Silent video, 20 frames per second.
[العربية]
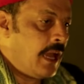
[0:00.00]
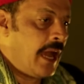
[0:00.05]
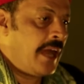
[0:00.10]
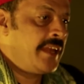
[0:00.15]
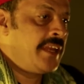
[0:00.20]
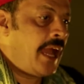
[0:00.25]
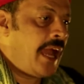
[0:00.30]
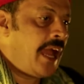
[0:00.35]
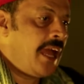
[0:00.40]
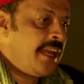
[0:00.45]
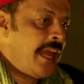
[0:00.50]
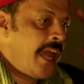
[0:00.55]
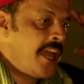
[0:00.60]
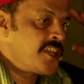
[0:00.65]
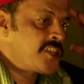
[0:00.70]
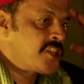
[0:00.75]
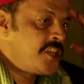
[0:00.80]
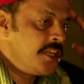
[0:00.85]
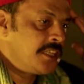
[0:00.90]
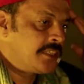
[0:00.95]
أنا عقلي
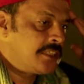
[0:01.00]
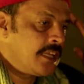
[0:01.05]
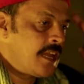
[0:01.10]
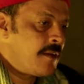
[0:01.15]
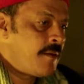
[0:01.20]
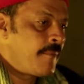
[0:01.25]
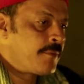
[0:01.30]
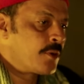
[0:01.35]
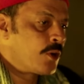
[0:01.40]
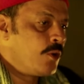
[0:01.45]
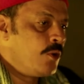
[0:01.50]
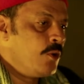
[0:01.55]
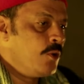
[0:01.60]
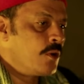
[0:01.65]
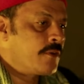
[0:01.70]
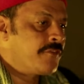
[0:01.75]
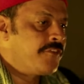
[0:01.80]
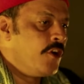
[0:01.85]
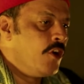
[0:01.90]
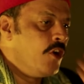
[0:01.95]
هيشت يا
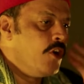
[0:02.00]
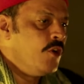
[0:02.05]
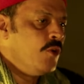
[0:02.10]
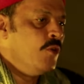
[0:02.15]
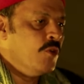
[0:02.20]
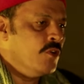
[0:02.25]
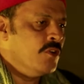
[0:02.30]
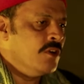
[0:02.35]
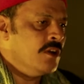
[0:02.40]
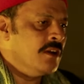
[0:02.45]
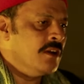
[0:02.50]
مبروك فوق